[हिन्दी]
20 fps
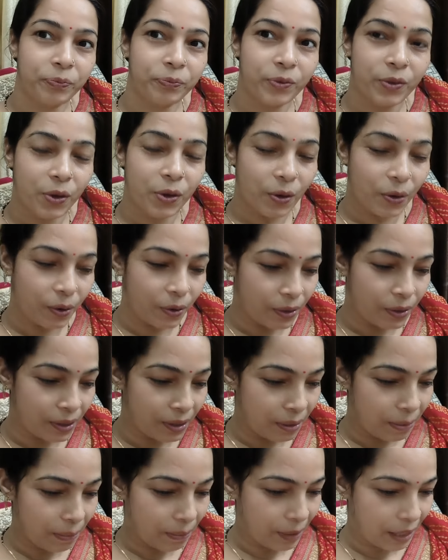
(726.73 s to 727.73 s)
तो
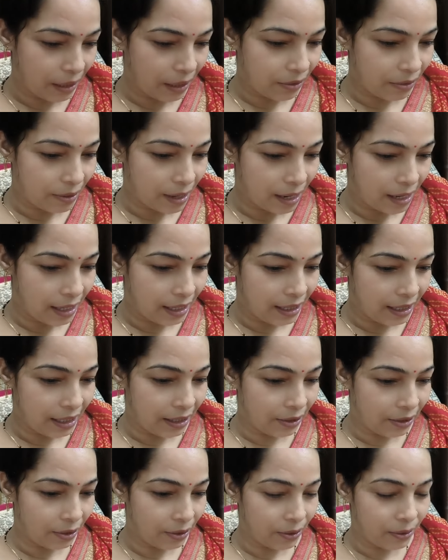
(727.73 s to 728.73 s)
व्रत वाले दिन
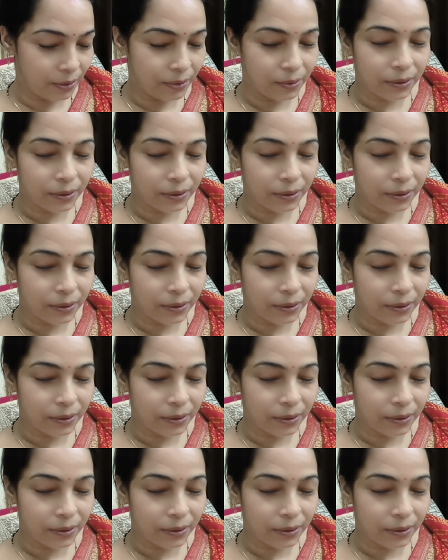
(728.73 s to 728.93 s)
तो